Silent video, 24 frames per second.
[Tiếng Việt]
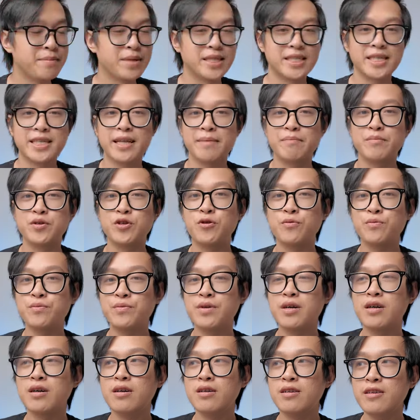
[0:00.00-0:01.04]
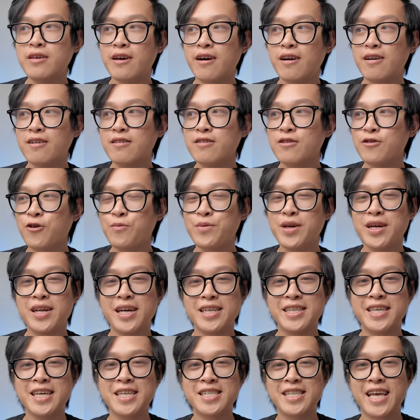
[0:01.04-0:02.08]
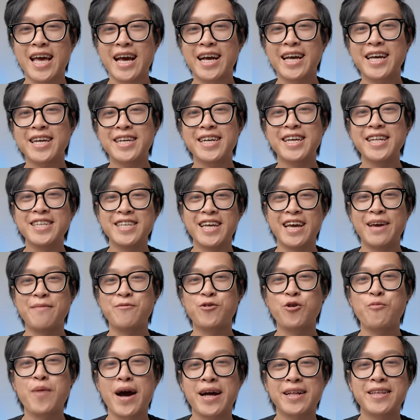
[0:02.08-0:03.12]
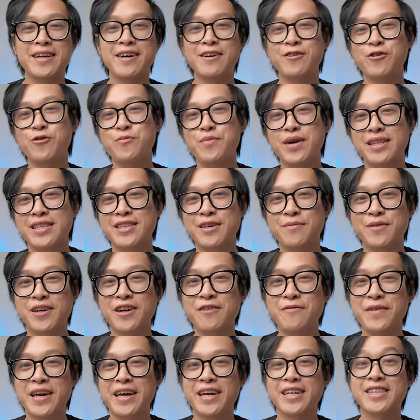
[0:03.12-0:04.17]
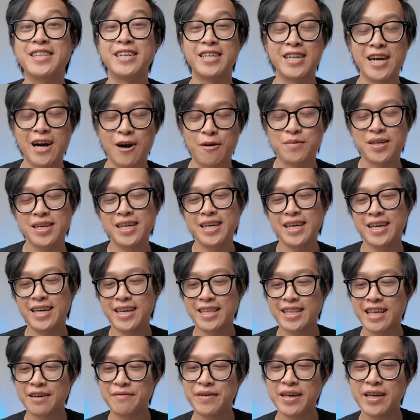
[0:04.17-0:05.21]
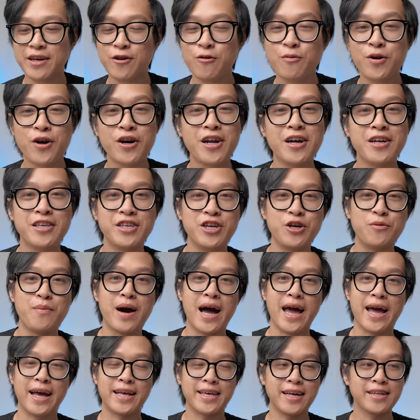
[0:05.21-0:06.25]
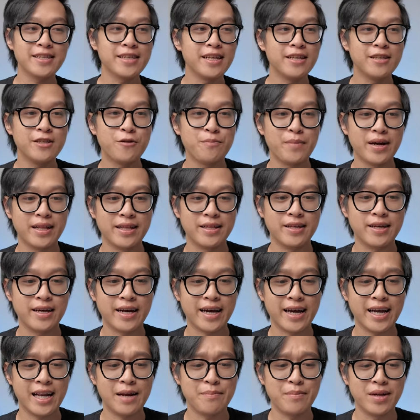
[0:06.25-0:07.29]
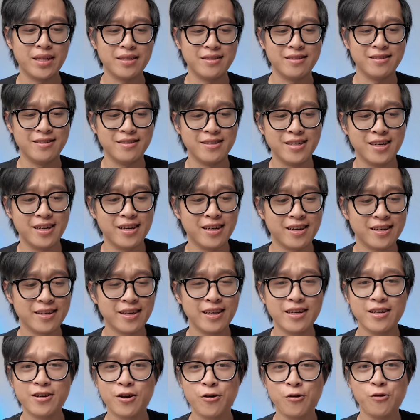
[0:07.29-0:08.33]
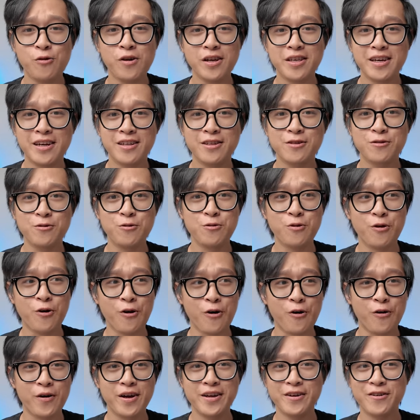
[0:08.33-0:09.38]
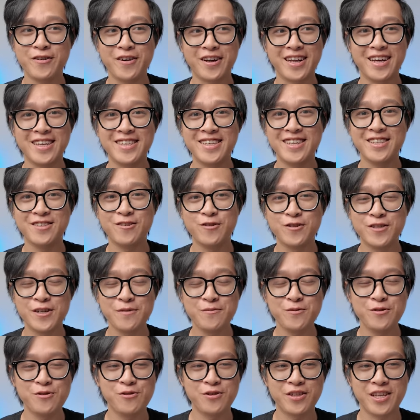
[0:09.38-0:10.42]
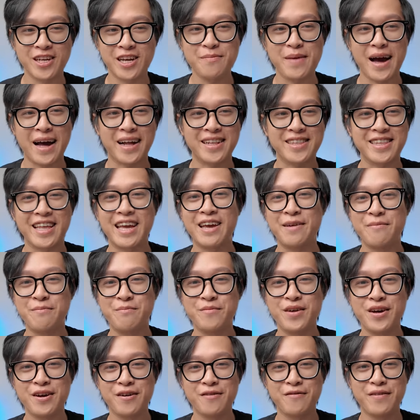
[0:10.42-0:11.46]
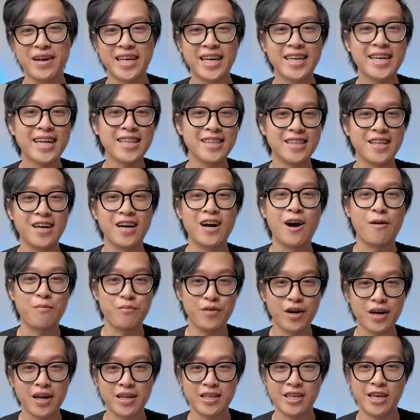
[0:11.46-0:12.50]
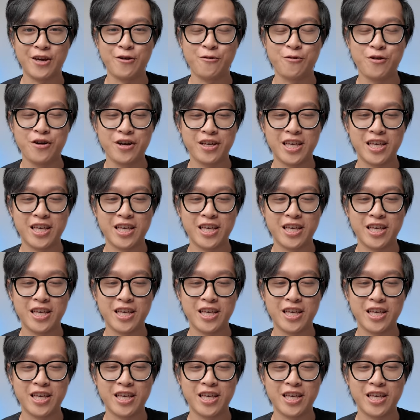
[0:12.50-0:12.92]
thì mình sẽ tập trung hướng dẫn cũng như là chia sẻ cái kinh nghiệm của bản thân của mình trong cái việc tự học. Tại vì cũng có rất là nhiều bạn nhắn tin cho mình, hay là mình nghiên cứu ở trên Google ấy, hoặc là ở trên YouTube luôn, thì các bạn tìm về cái cách tự học rất là nhiều.